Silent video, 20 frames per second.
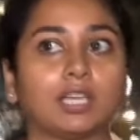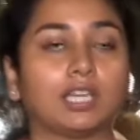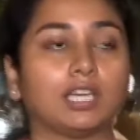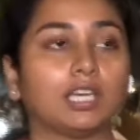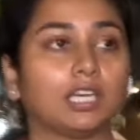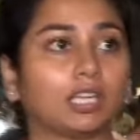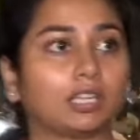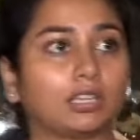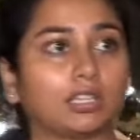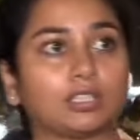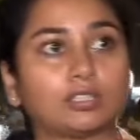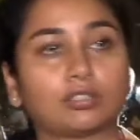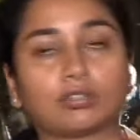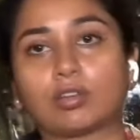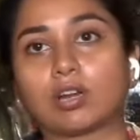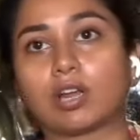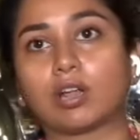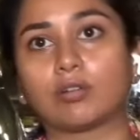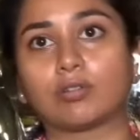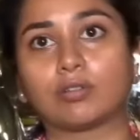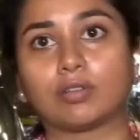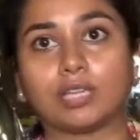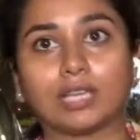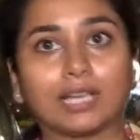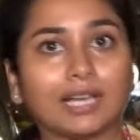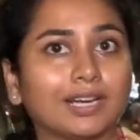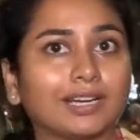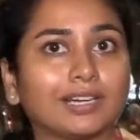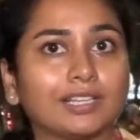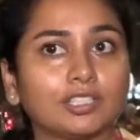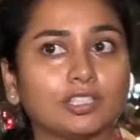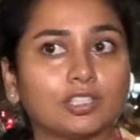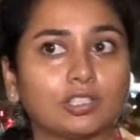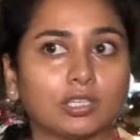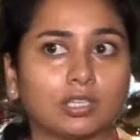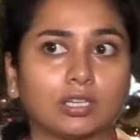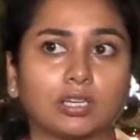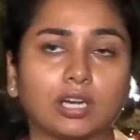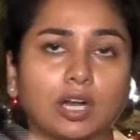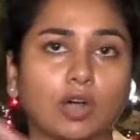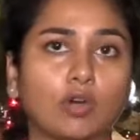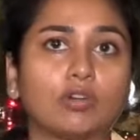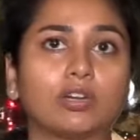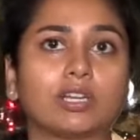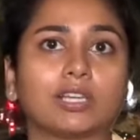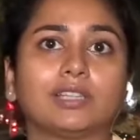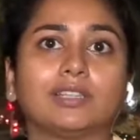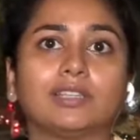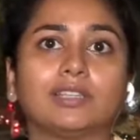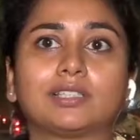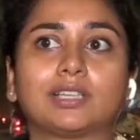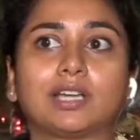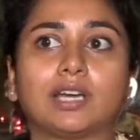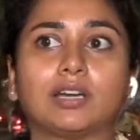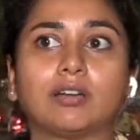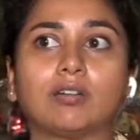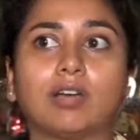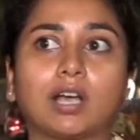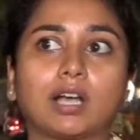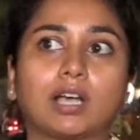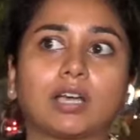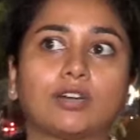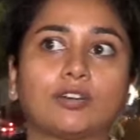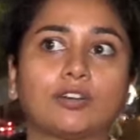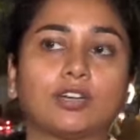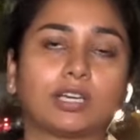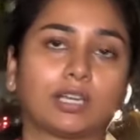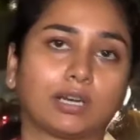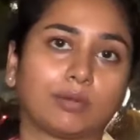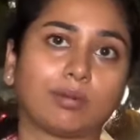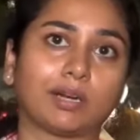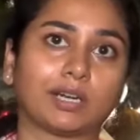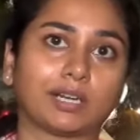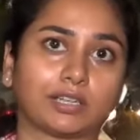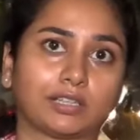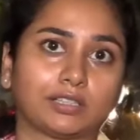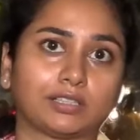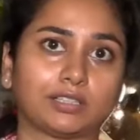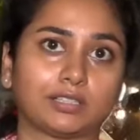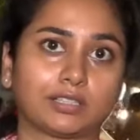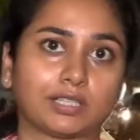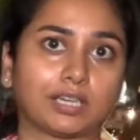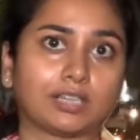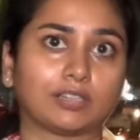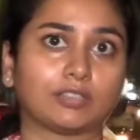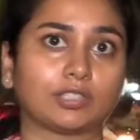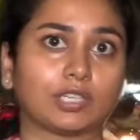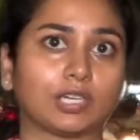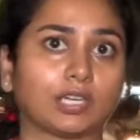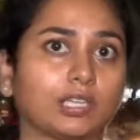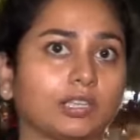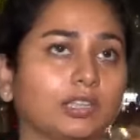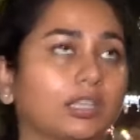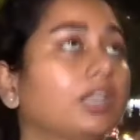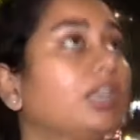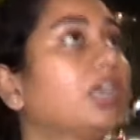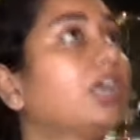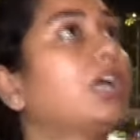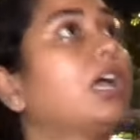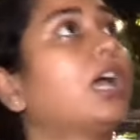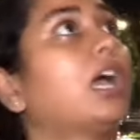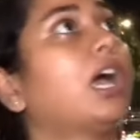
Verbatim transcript: ఇంటికి తీసుకురావడం ఇక్కడి నుంచి గ్రౌండ్ తీసుకెళ్ళడం అక్కడ నుండి క్రిమేటరీకి తీసుకెళ్ళడం జరిగింది